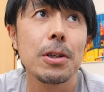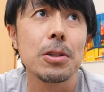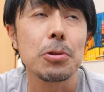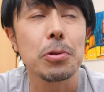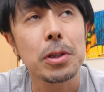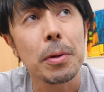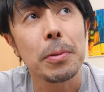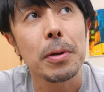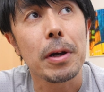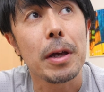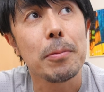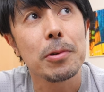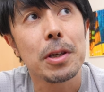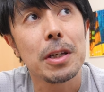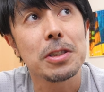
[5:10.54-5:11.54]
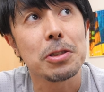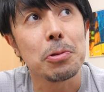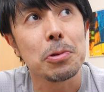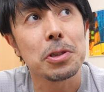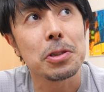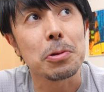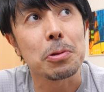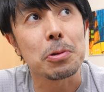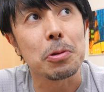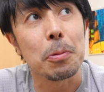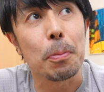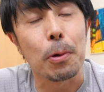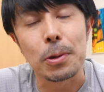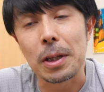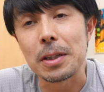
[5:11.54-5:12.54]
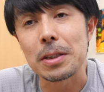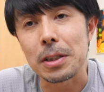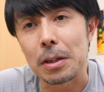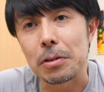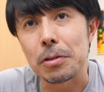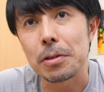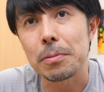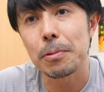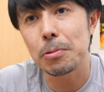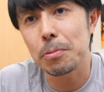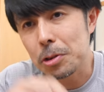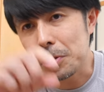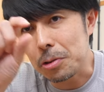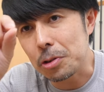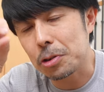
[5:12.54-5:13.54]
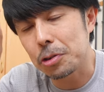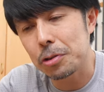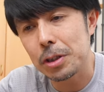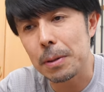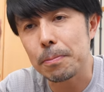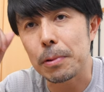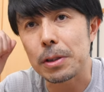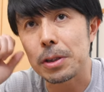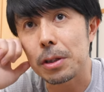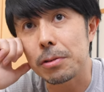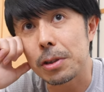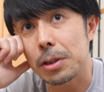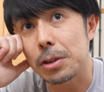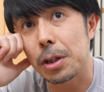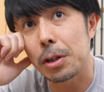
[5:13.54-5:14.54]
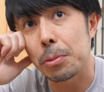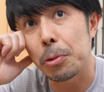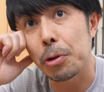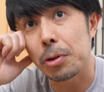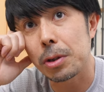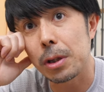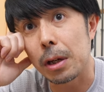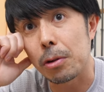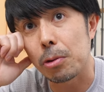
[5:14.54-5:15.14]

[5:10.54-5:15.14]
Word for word: そういった意味では MK1416 のポテンシャル、もちろんチューンアップはしてるんですけれども、